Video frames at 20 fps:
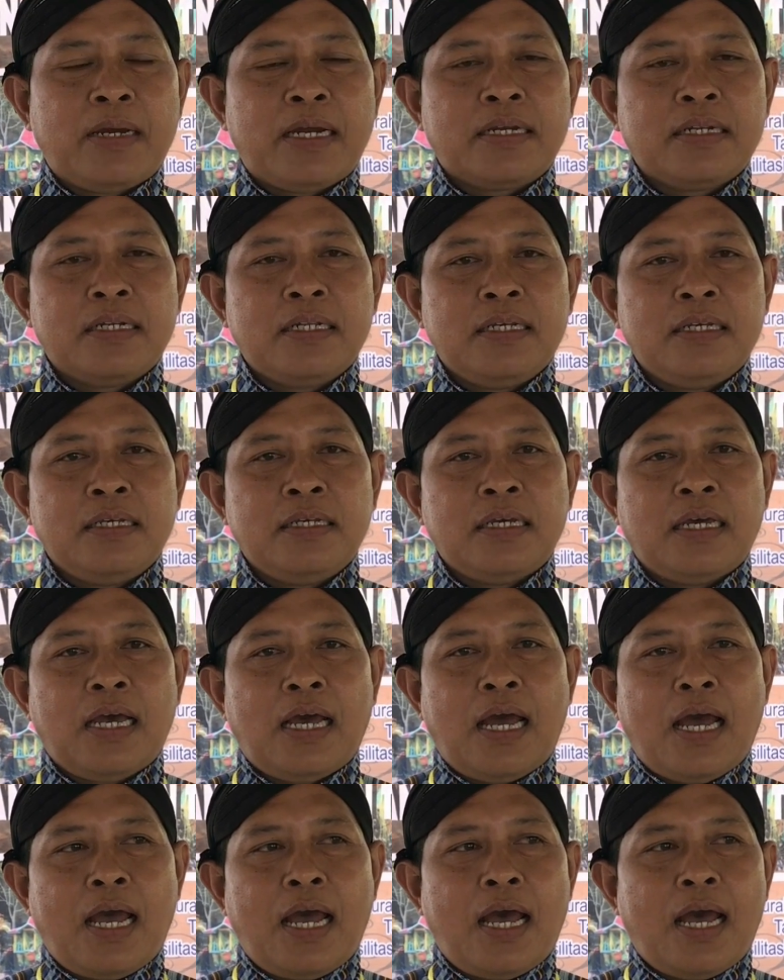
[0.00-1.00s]
ini
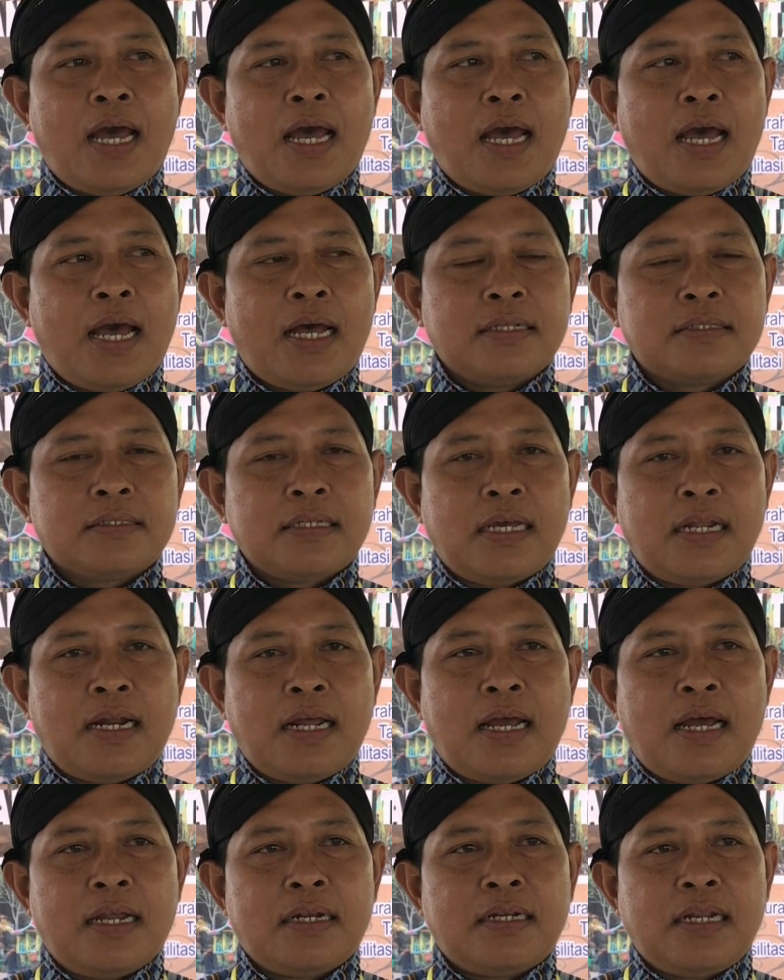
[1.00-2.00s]
acara
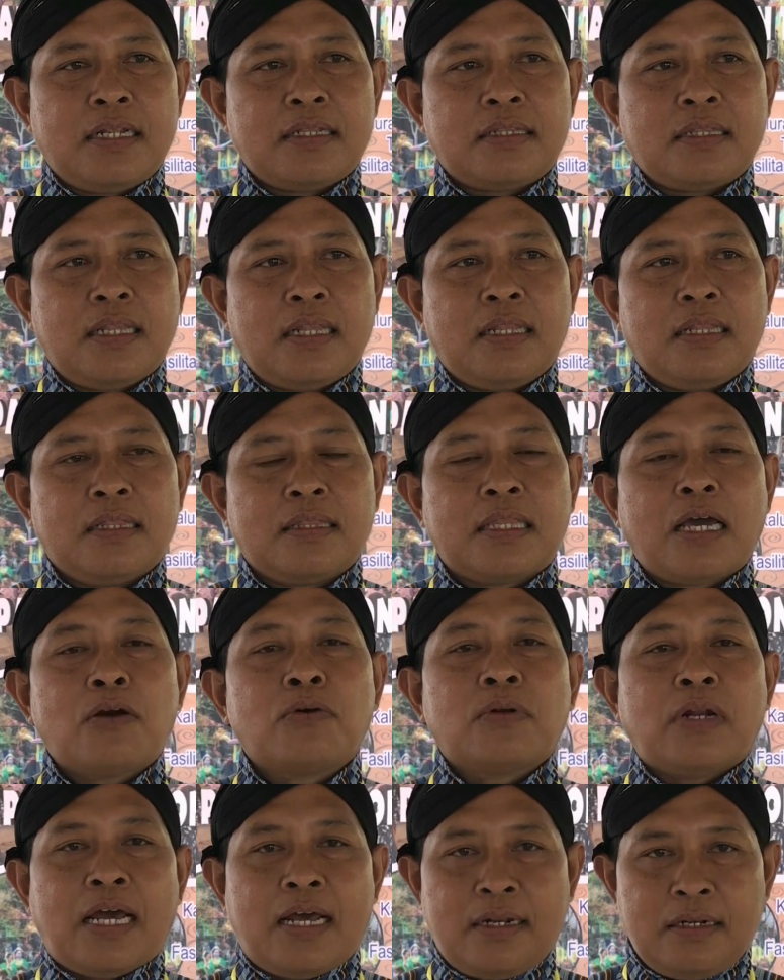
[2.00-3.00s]
adat
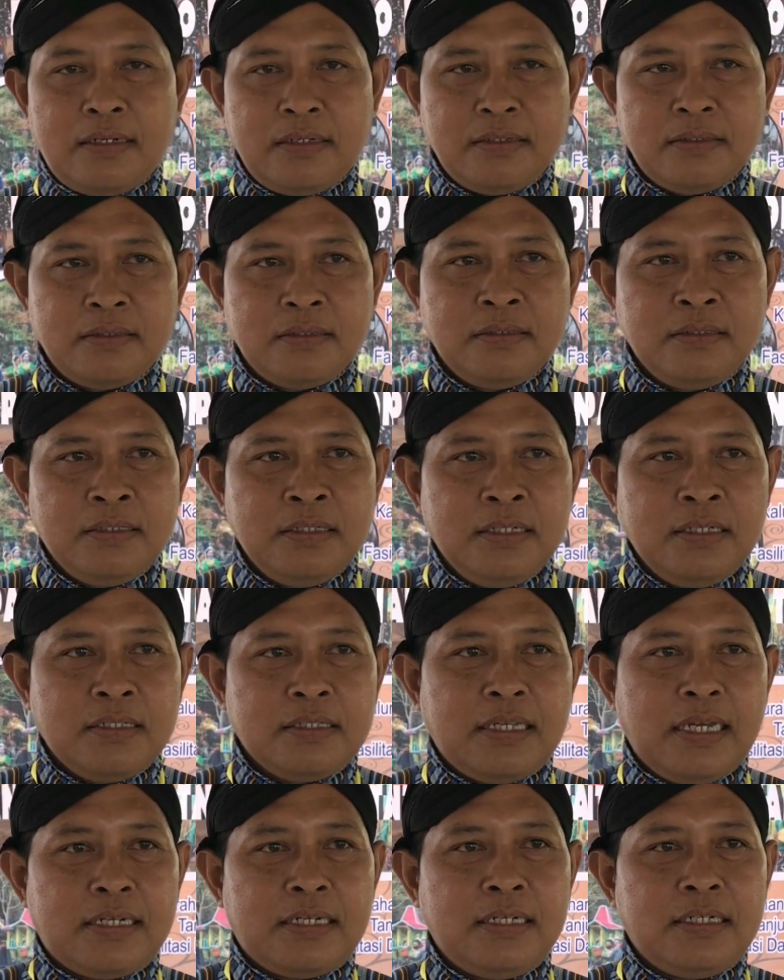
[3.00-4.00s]
tahunan.
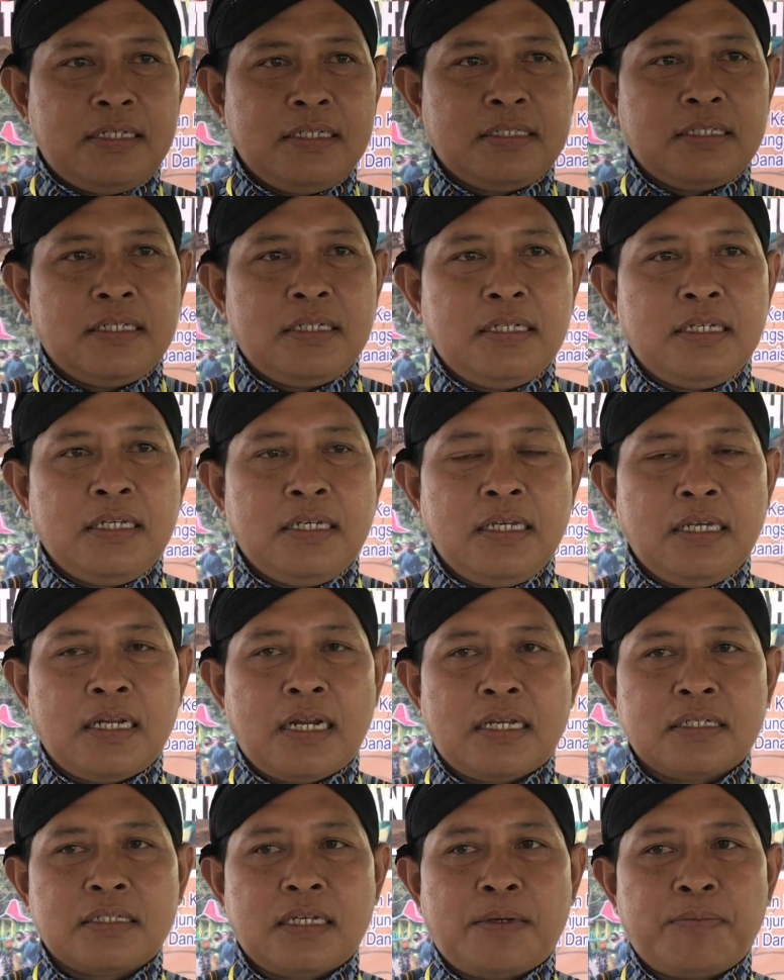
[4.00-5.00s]
Jadi di sini
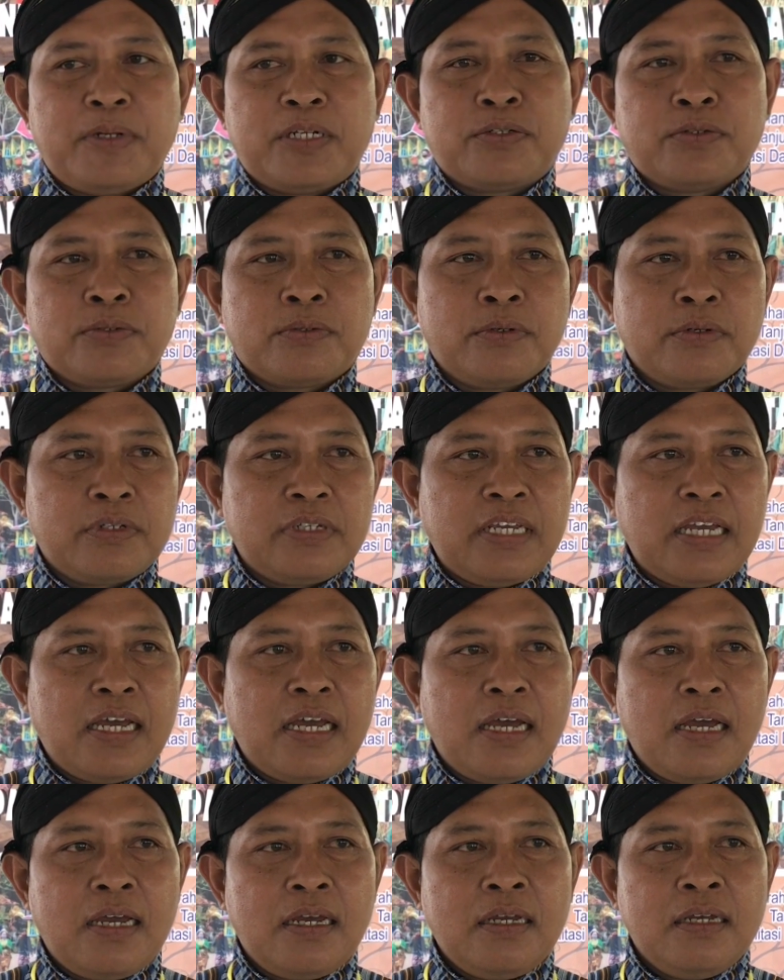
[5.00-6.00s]
rasa
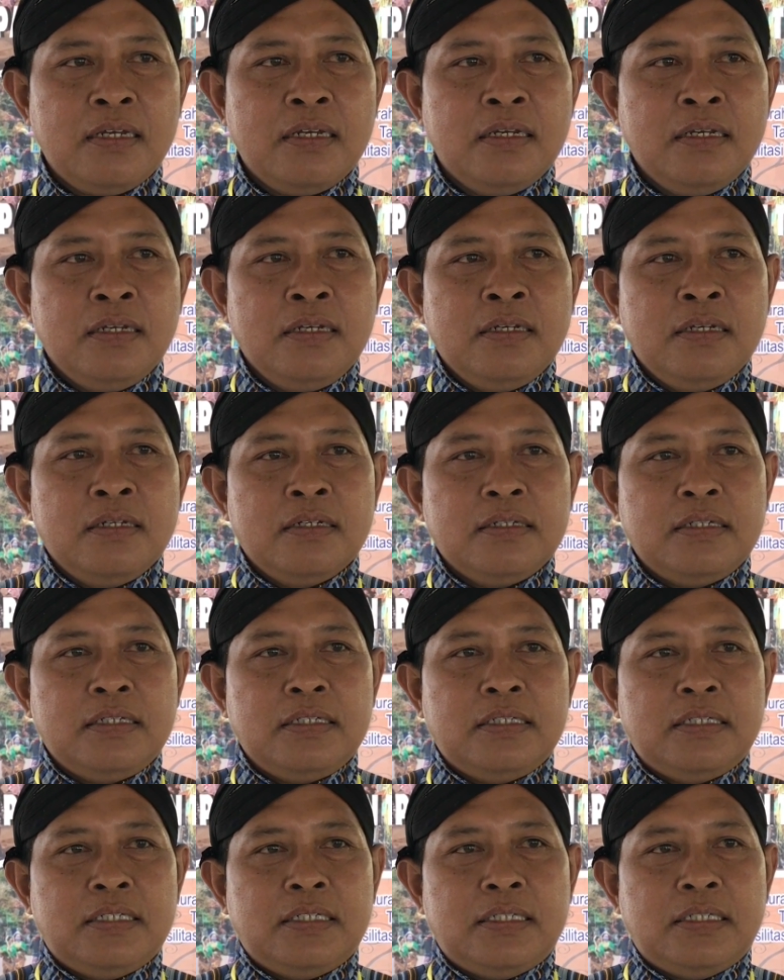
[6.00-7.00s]
bersyukurnya
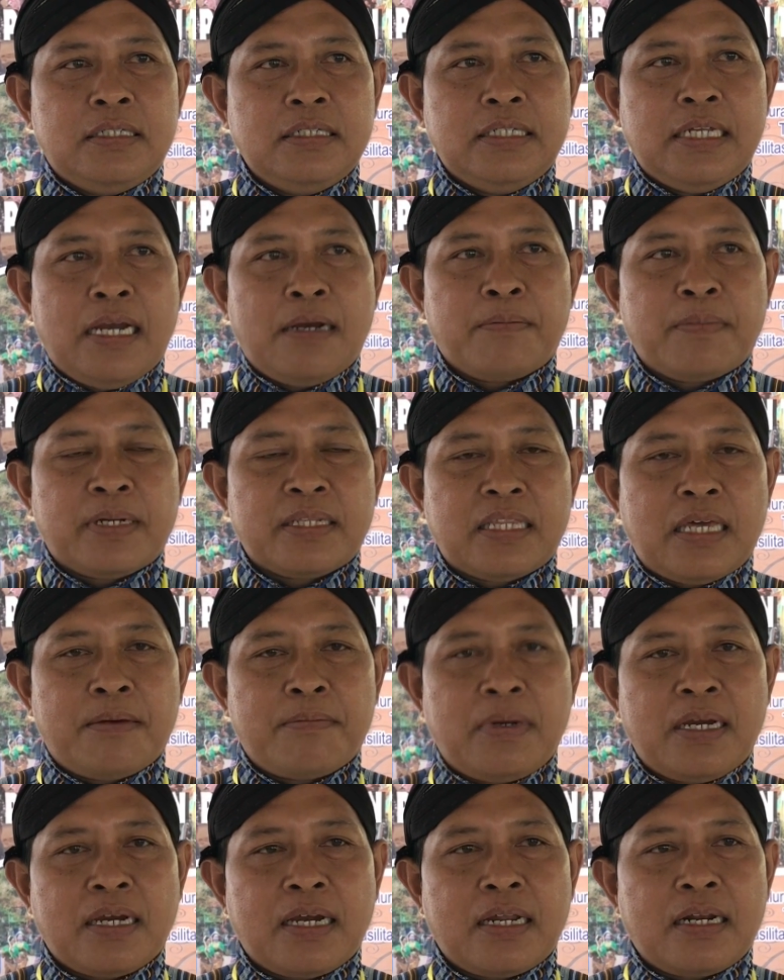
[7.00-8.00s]
yang
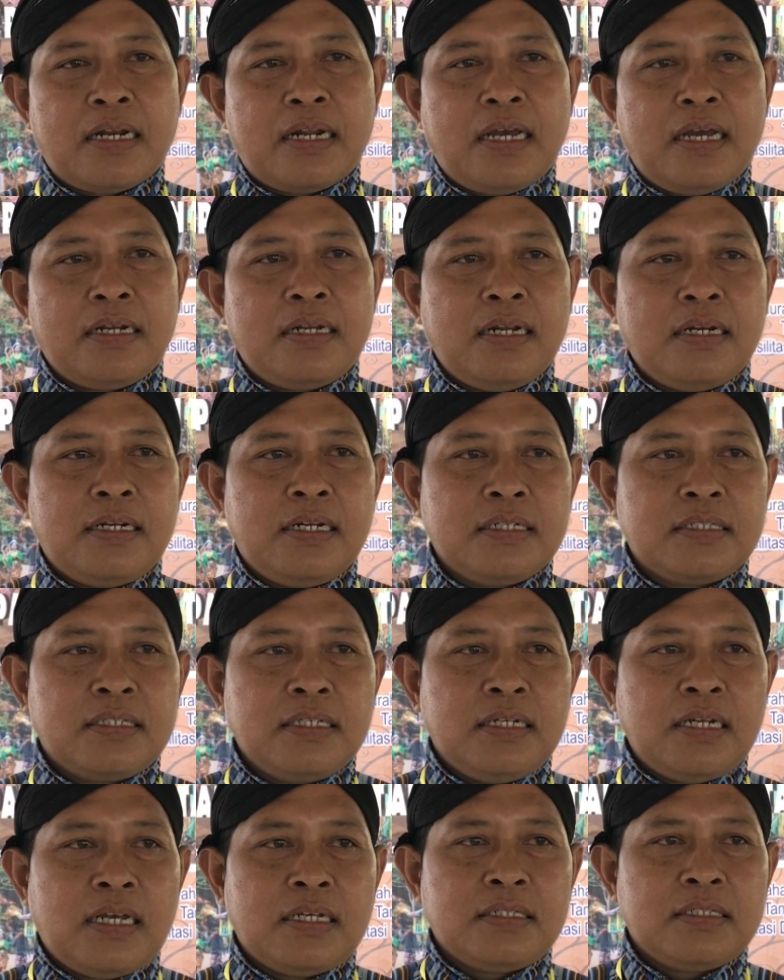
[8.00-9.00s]
pertama karena ada
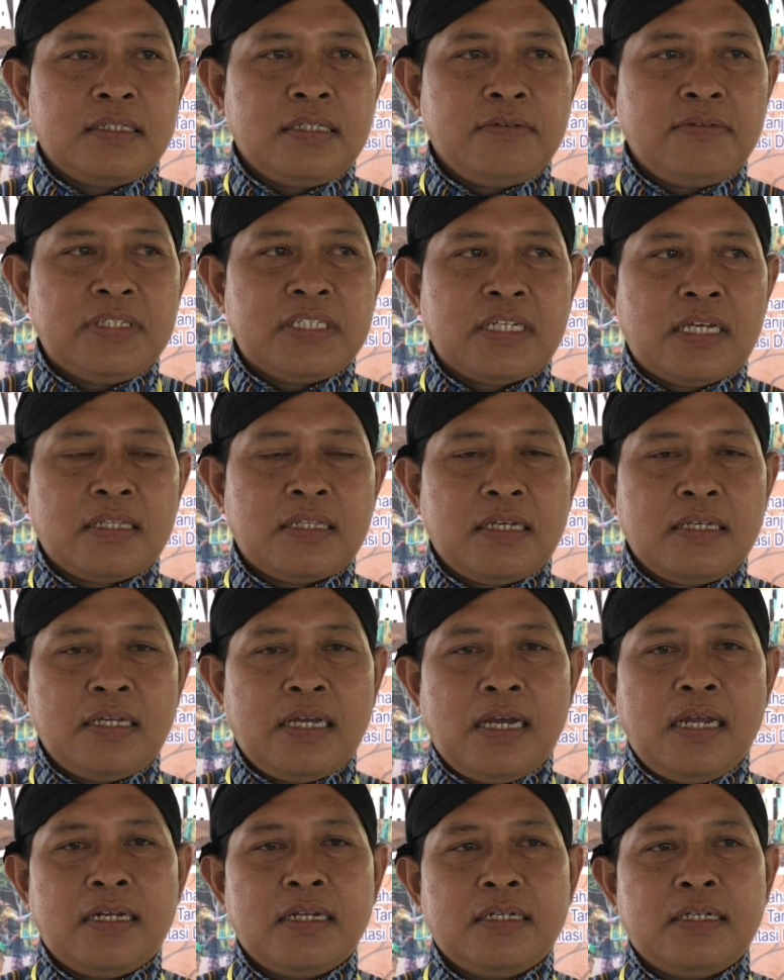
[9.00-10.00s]
destinasi wisata
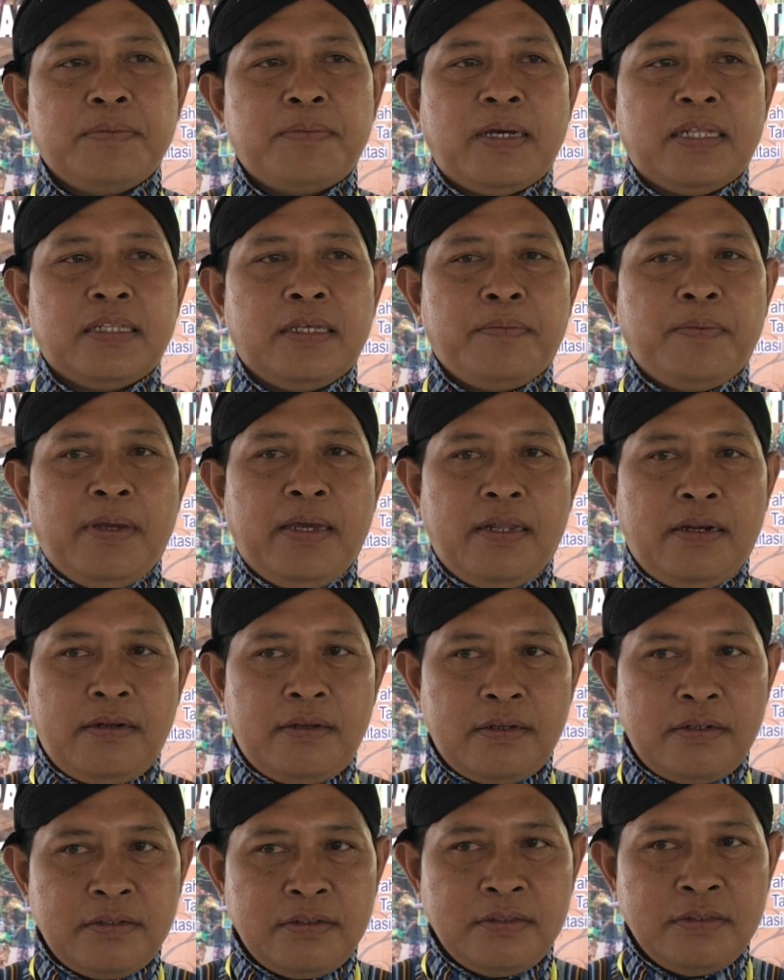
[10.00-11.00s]
yang ada di Pantai
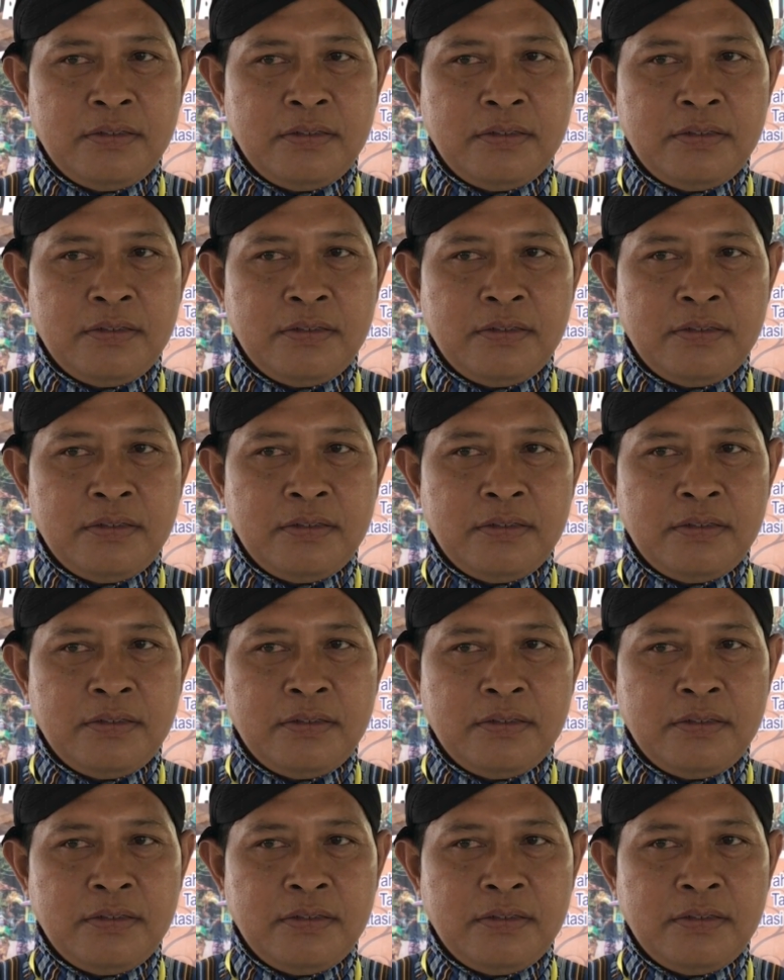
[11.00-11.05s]
Baren